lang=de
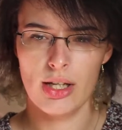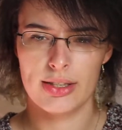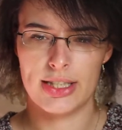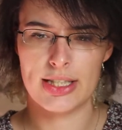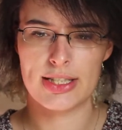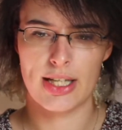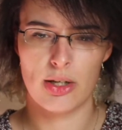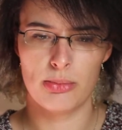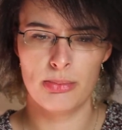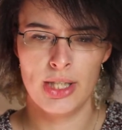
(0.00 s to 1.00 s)
geht es
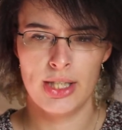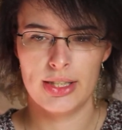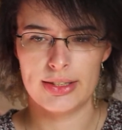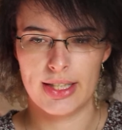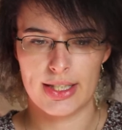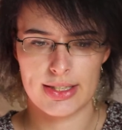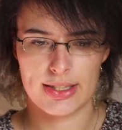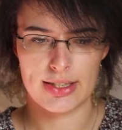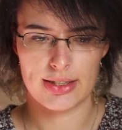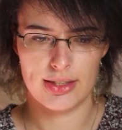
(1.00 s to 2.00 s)
darum,
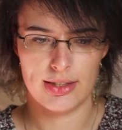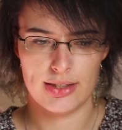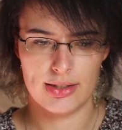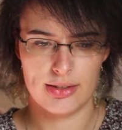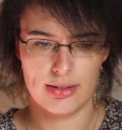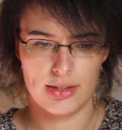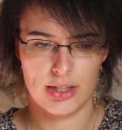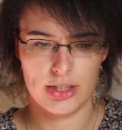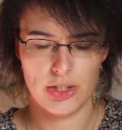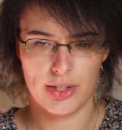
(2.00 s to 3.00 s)
dass äh,
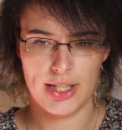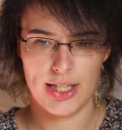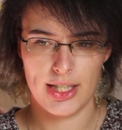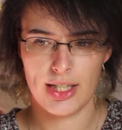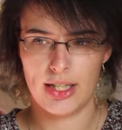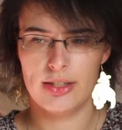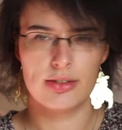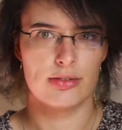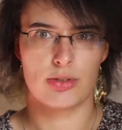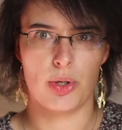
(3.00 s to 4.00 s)
Yeon-hee,
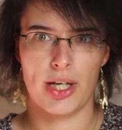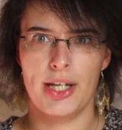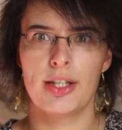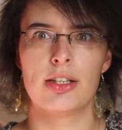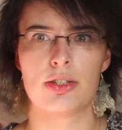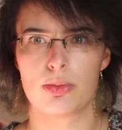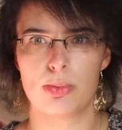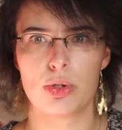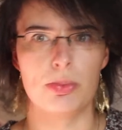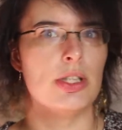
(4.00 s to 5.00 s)
eine Koreanerin, also das
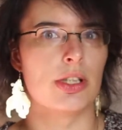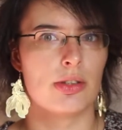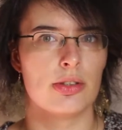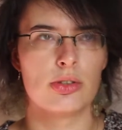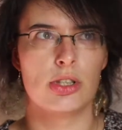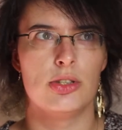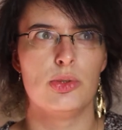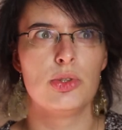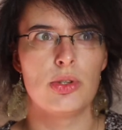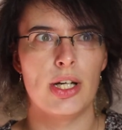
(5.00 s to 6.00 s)
Buch spielt in äh,
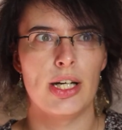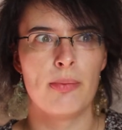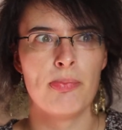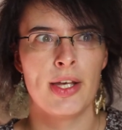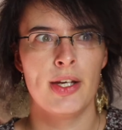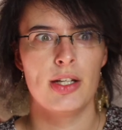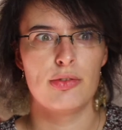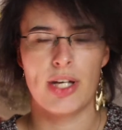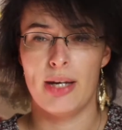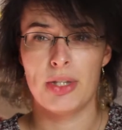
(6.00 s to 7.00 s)
Südkorea,
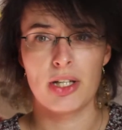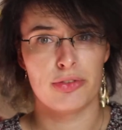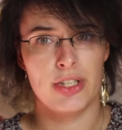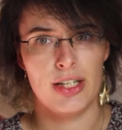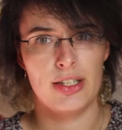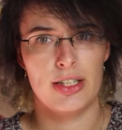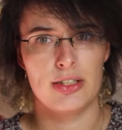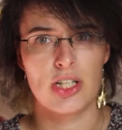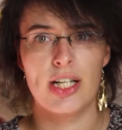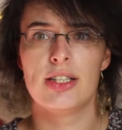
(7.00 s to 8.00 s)
von einem Tag auf den anderen
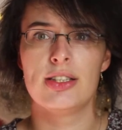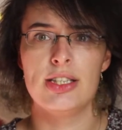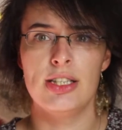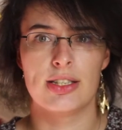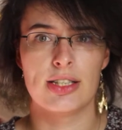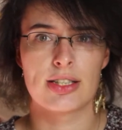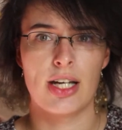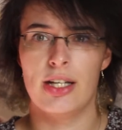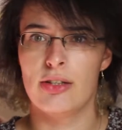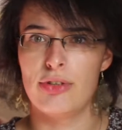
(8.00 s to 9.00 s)
entscheidet, sie isst jetzt
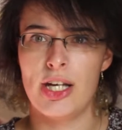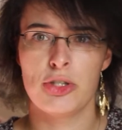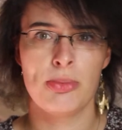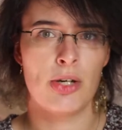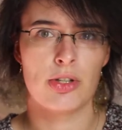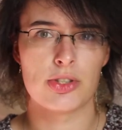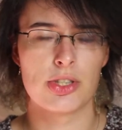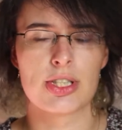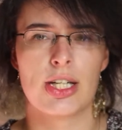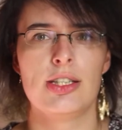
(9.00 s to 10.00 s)
kein Fleisch mehr und auch
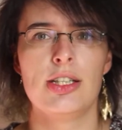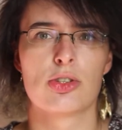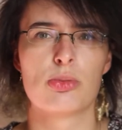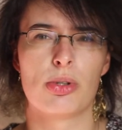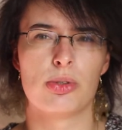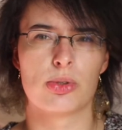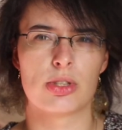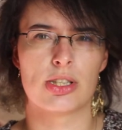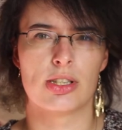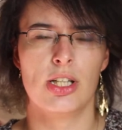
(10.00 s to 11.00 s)
sonst keine tierischen
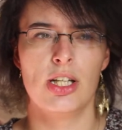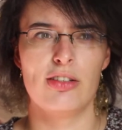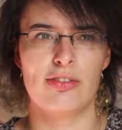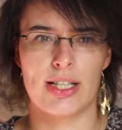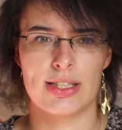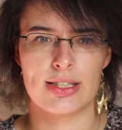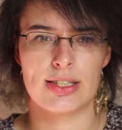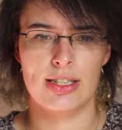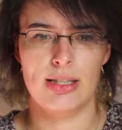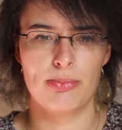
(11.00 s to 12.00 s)
Produkte, was
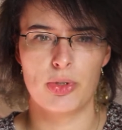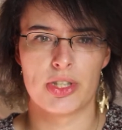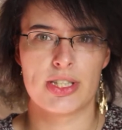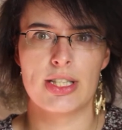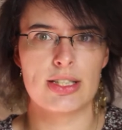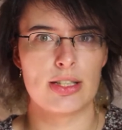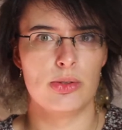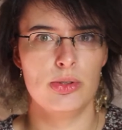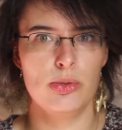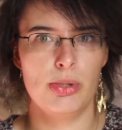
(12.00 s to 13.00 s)
eben dort sehr, sehr
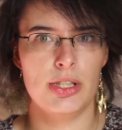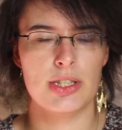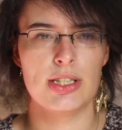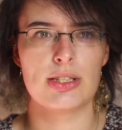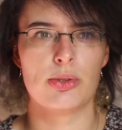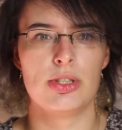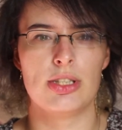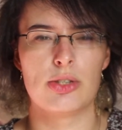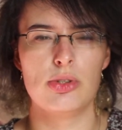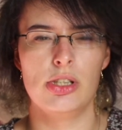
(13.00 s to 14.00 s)
unüblich ist. Und
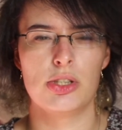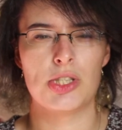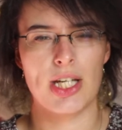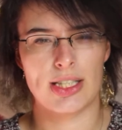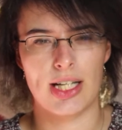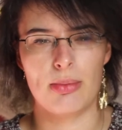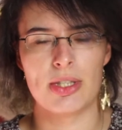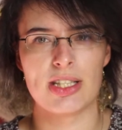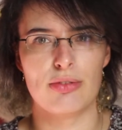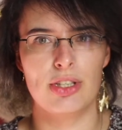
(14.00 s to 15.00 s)
natürlich steckt aber
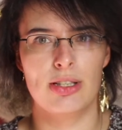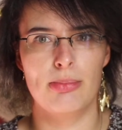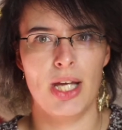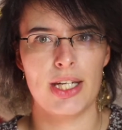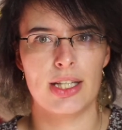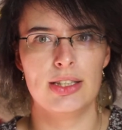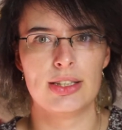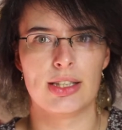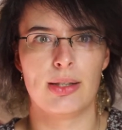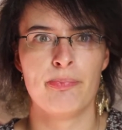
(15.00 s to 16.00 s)
sehr viel mehr
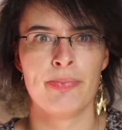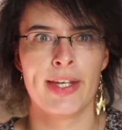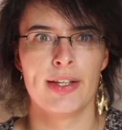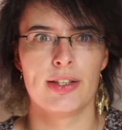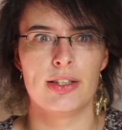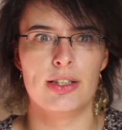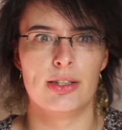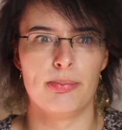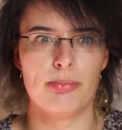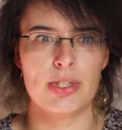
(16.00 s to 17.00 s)
dahinter.
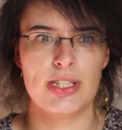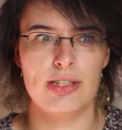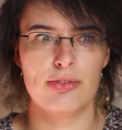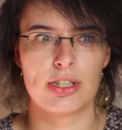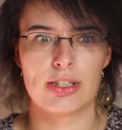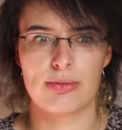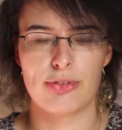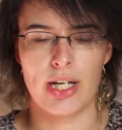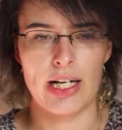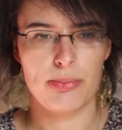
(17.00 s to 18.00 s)
Ähm, sie wird
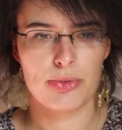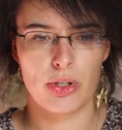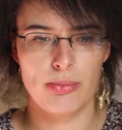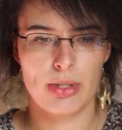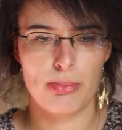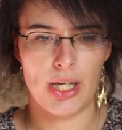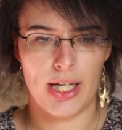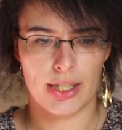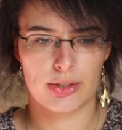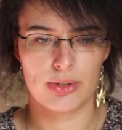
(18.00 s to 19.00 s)
von Albträumen
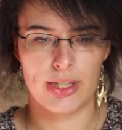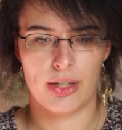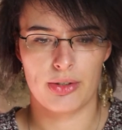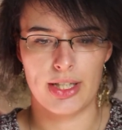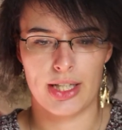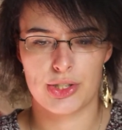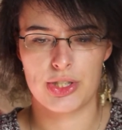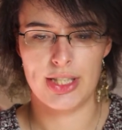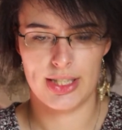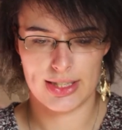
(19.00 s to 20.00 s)
geplagt und nach und nach
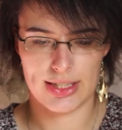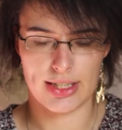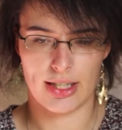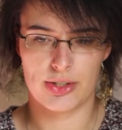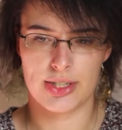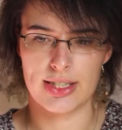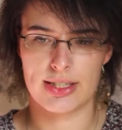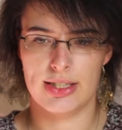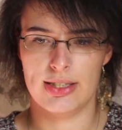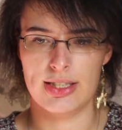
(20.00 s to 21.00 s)
stellt sich heraus,
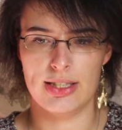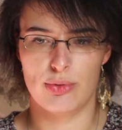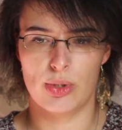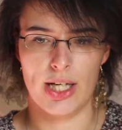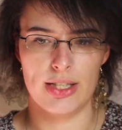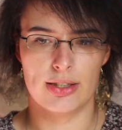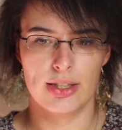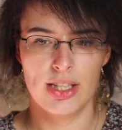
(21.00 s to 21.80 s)
dass sie wohl eine